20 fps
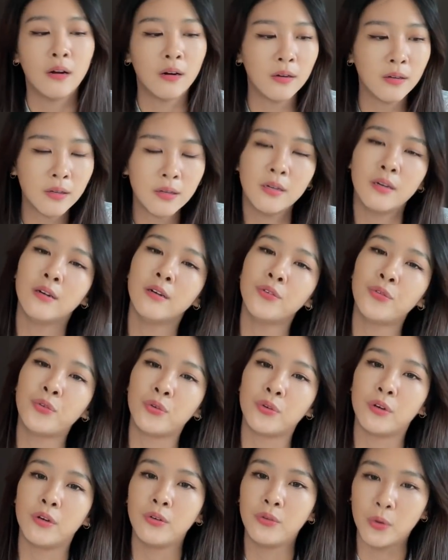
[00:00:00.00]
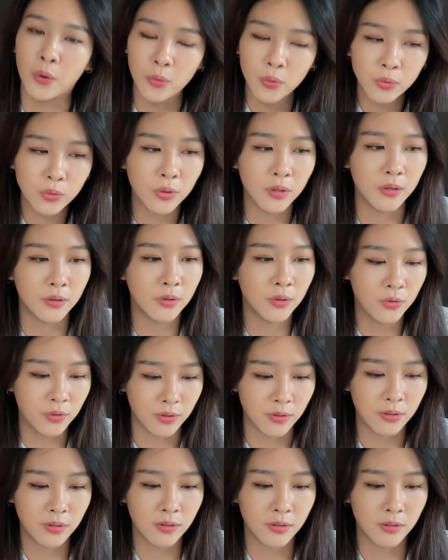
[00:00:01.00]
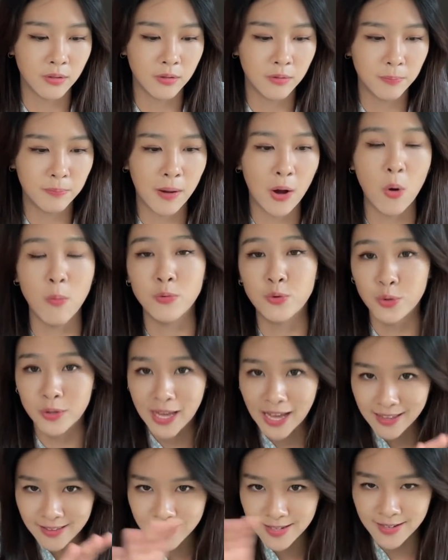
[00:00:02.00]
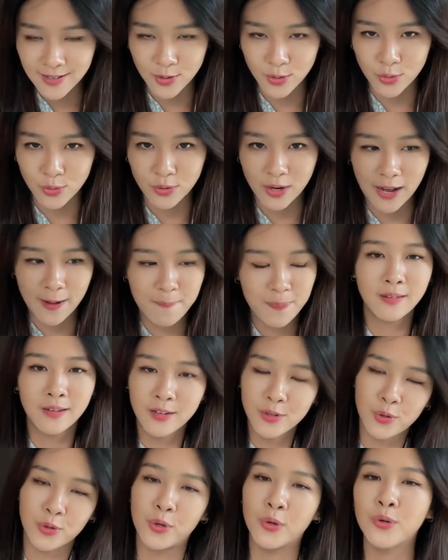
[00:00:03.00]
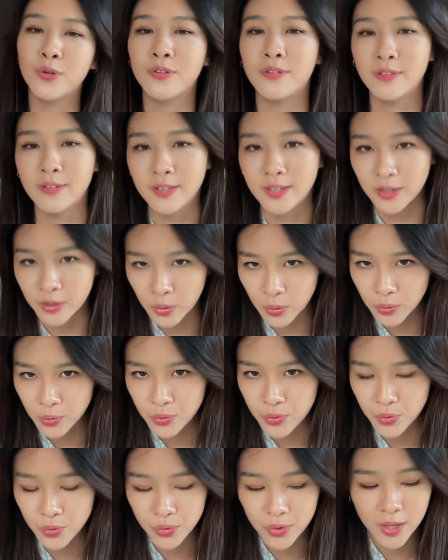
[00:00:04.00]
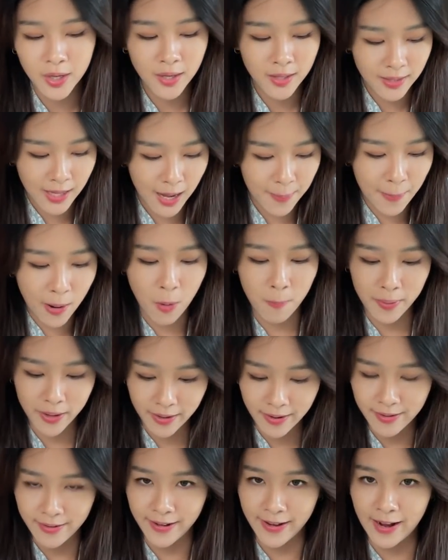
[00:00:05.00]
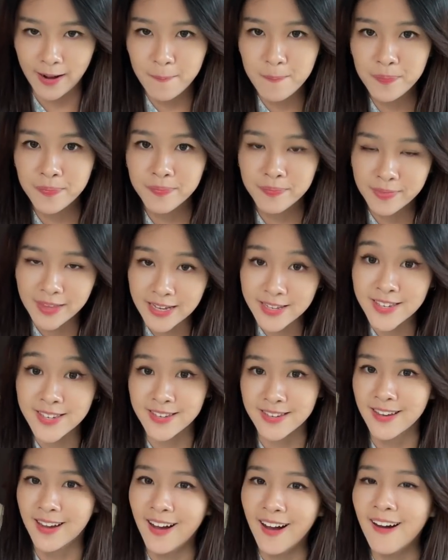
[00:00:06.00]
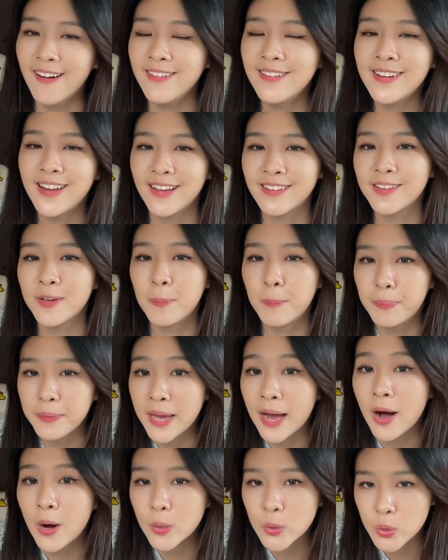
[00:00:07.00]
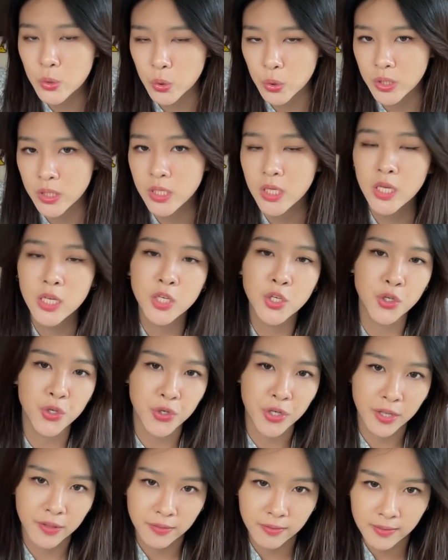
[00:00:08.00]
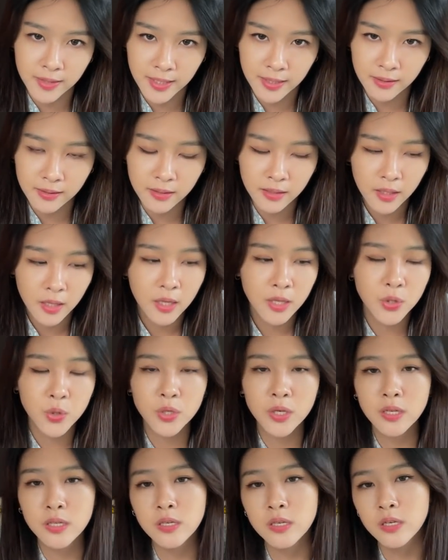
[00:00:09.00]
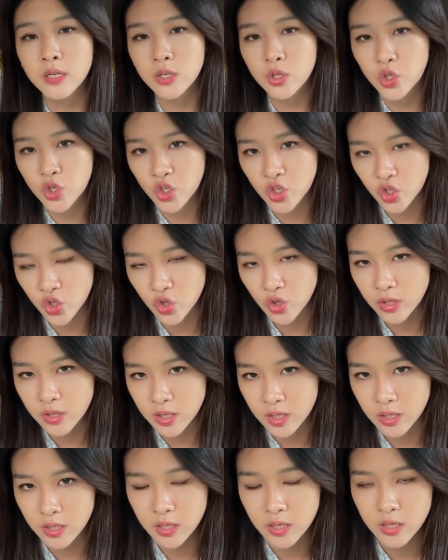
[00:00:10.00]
而科学永远都只是帮我们去探测出来，科学永远只是一个工具，它帮我们衡量，但是衡量的标准是人定的，就像是一个尺子。